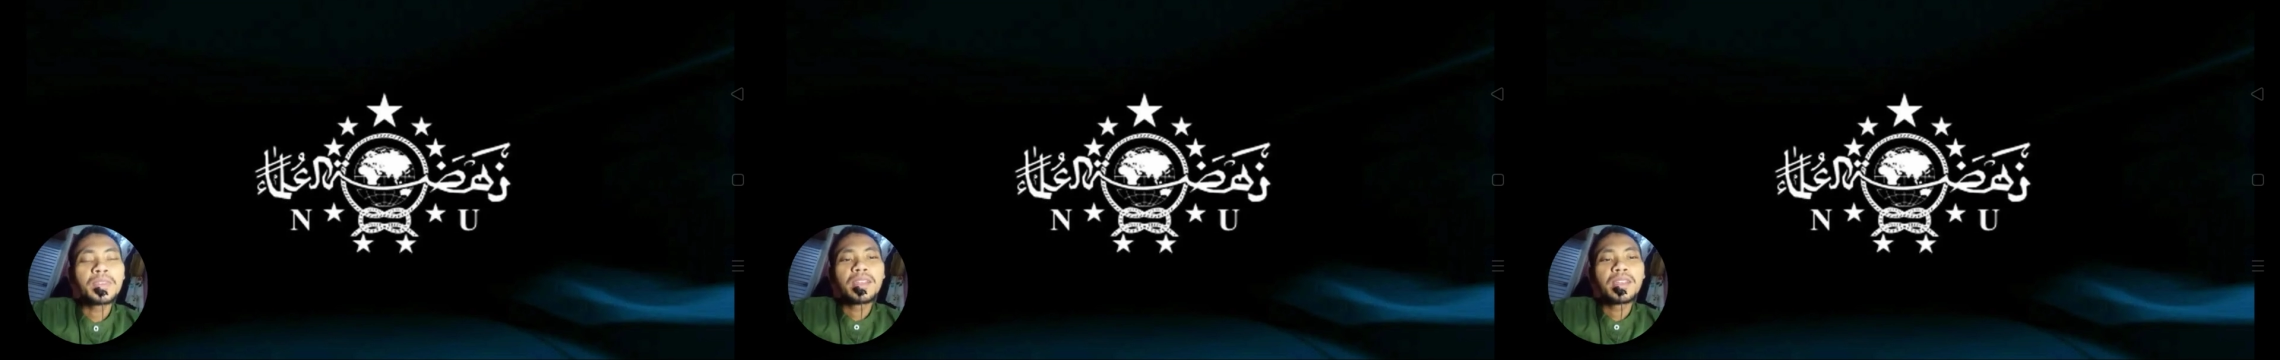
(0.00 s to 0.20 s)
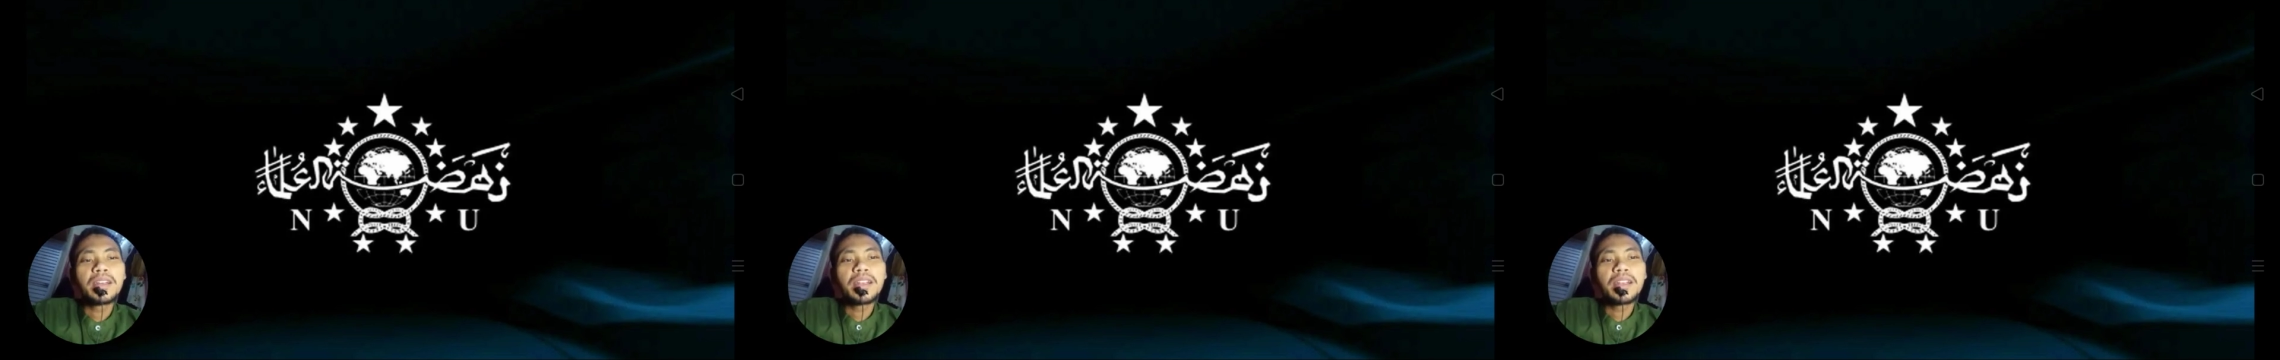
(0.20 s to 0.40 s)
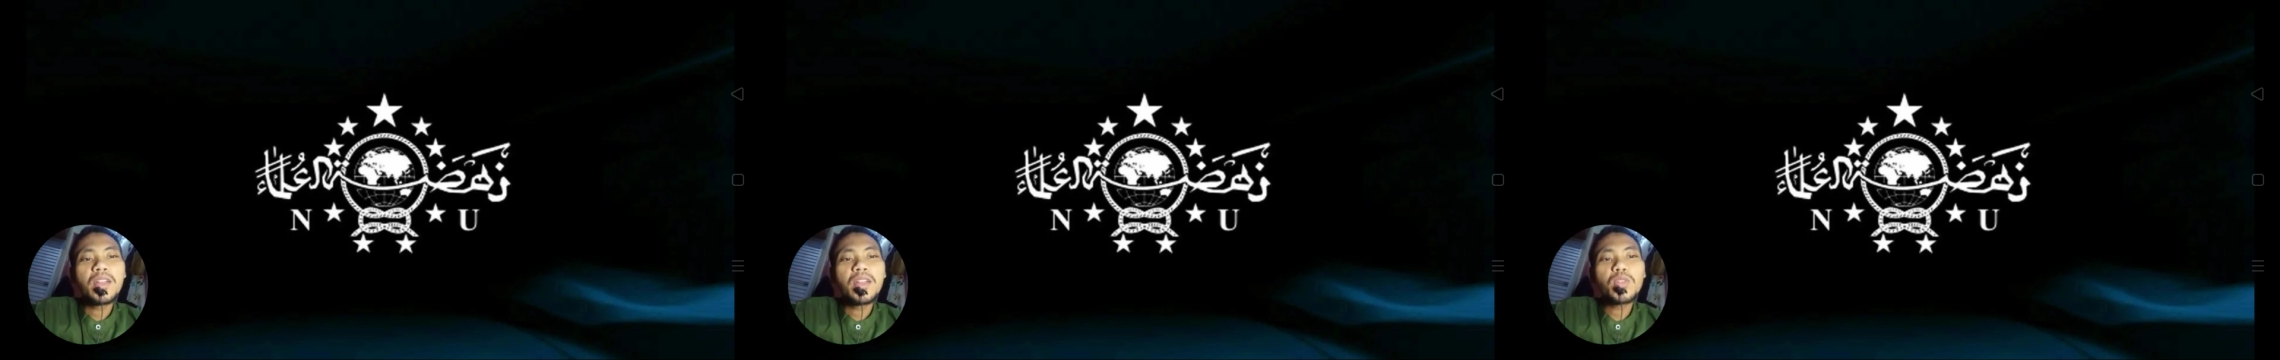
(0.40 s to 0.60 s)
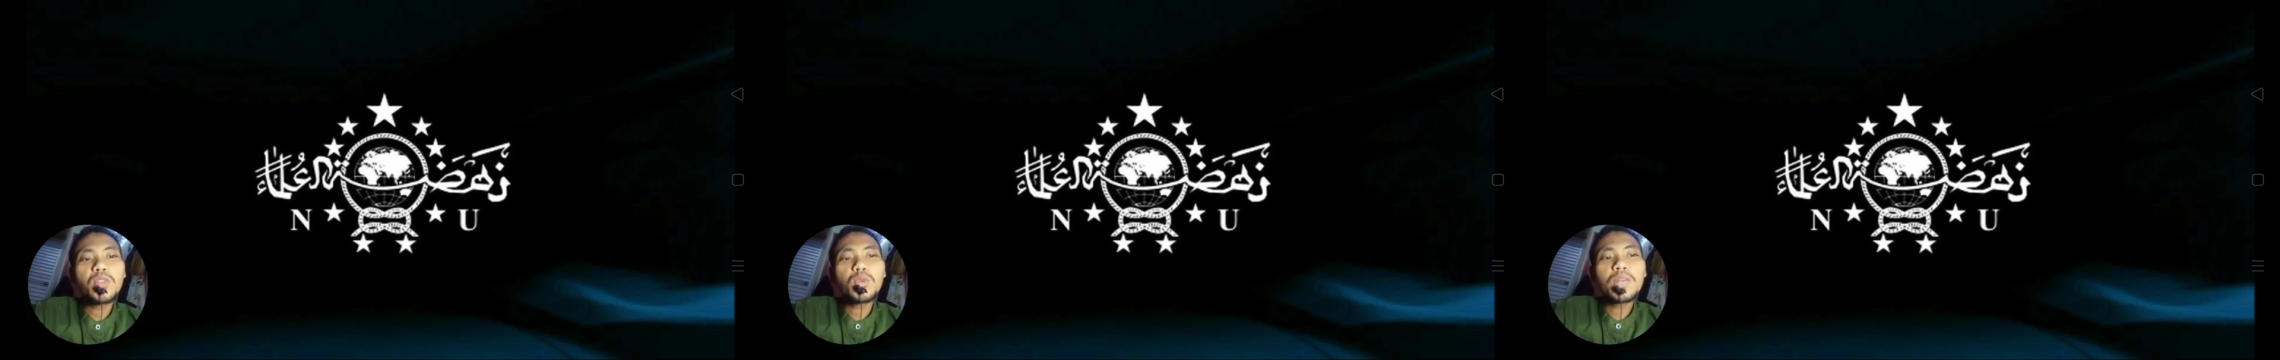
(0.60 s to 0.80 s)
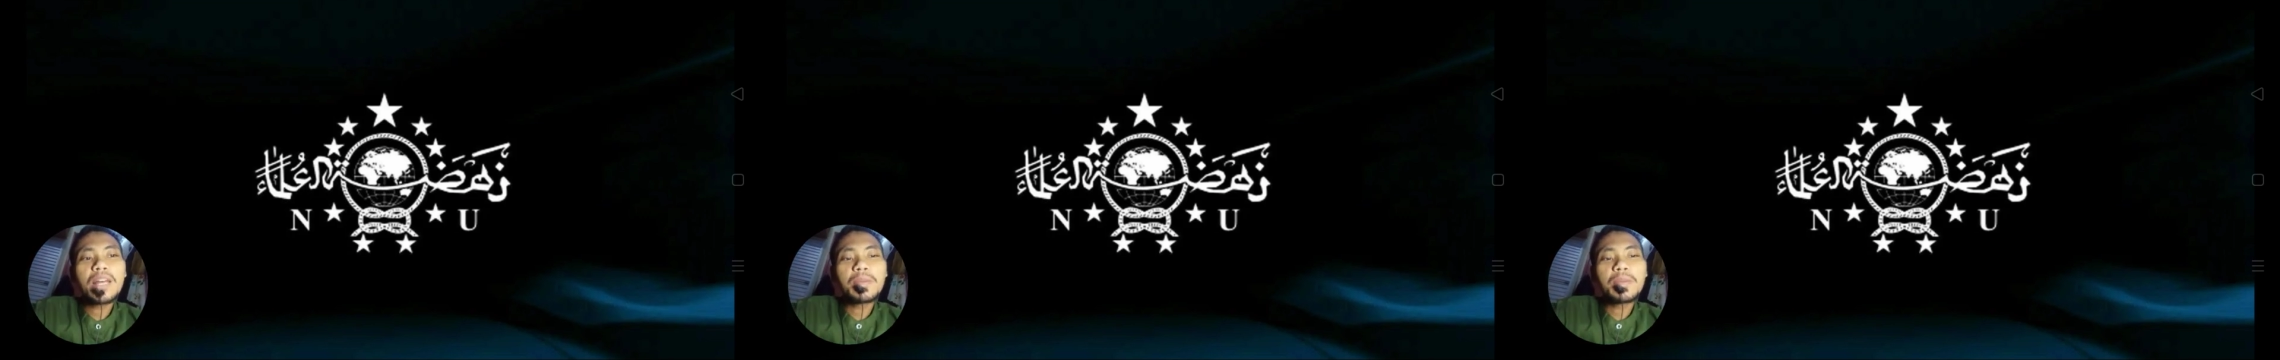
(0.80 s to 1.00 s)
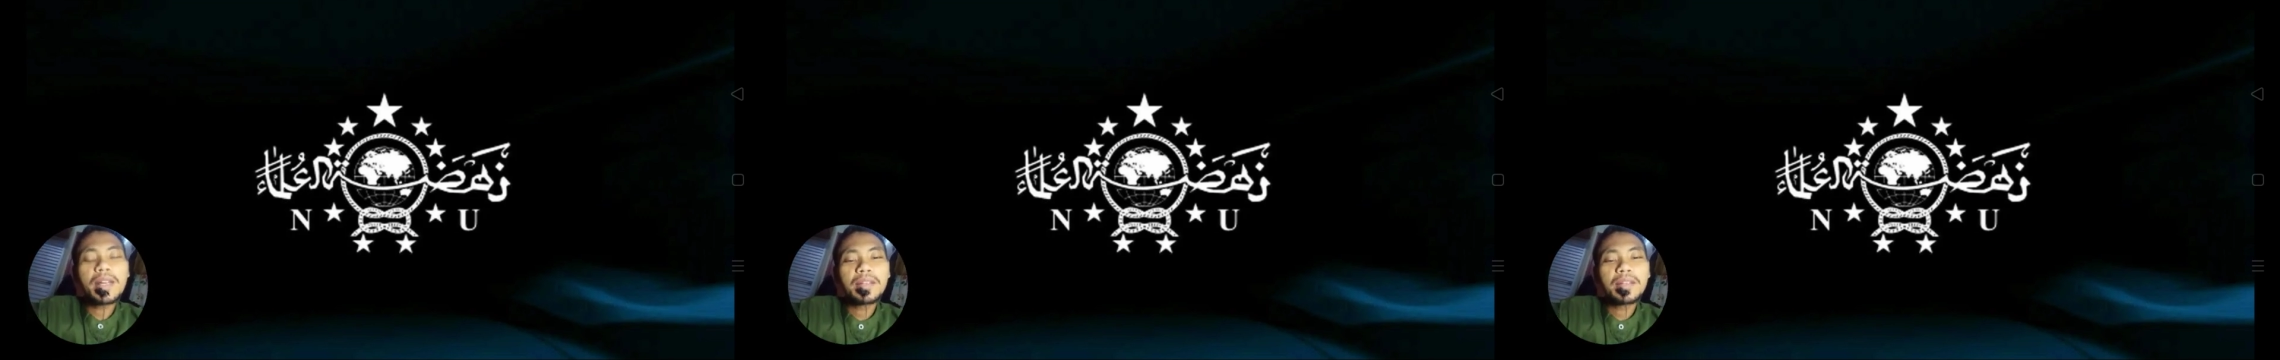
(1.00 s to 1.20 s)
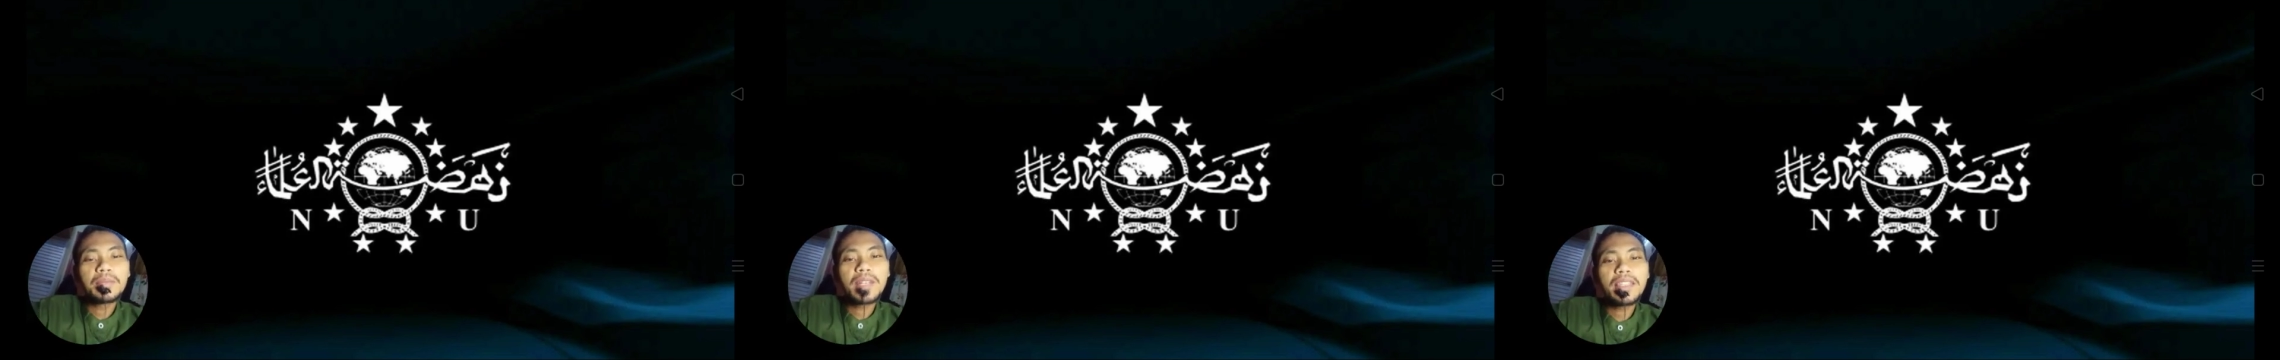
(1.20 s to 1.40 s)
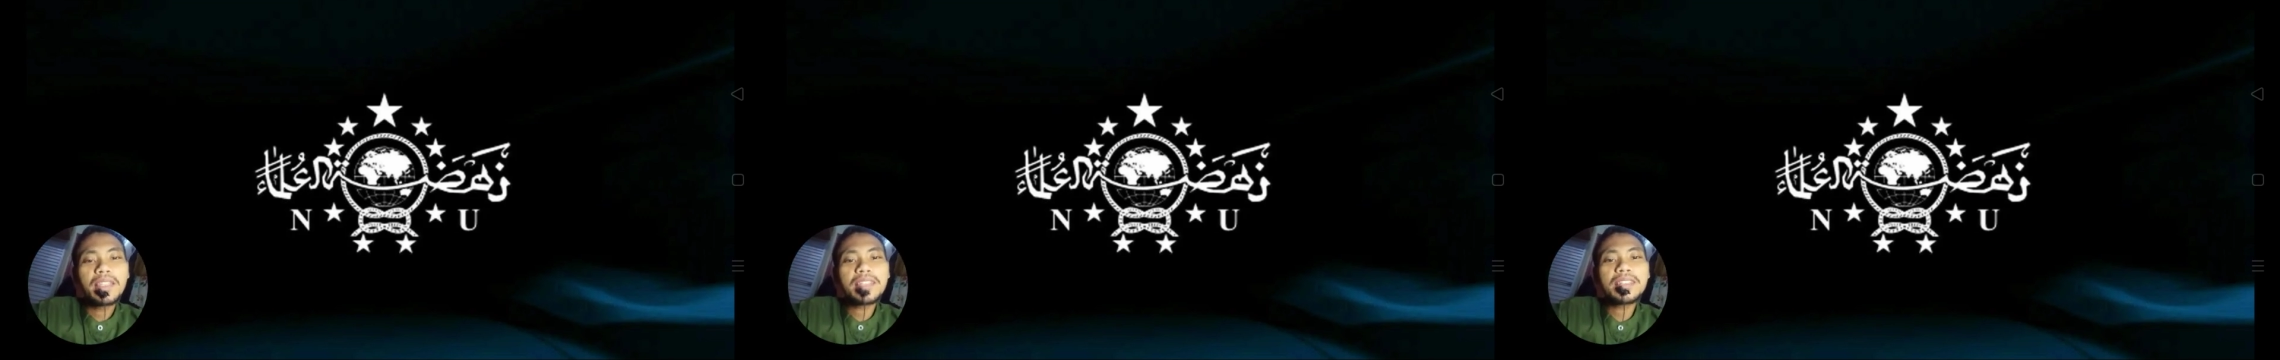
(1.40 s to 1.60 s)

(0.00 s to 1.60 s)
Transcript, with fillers: Nahdlatul ulama banyak